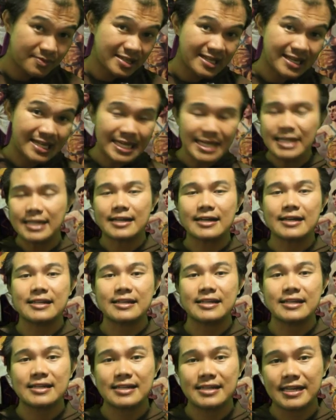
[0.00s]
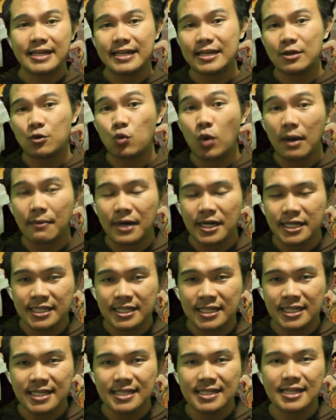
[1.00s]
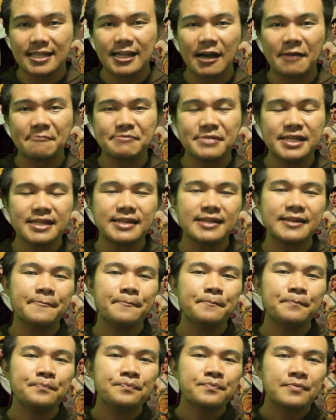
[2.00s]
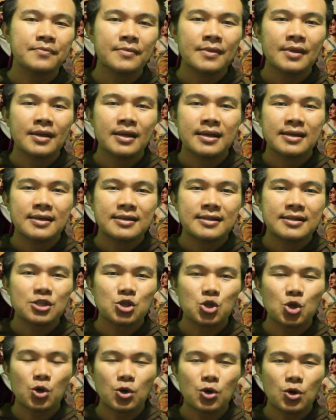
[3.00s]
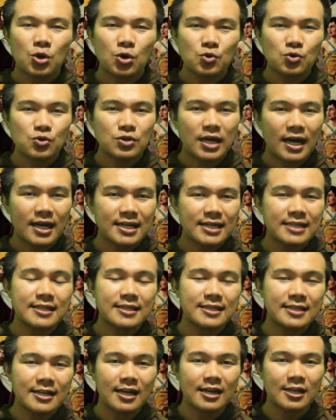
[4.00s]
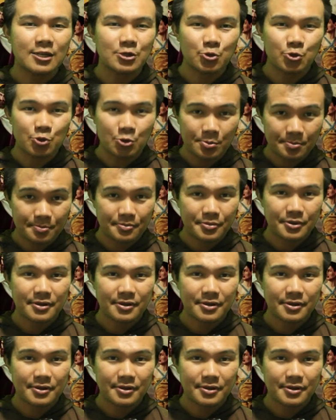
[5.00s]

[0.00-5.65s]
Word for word: terhindar dari wabah ini, tetapi toh usaha kita tidaklah cukup.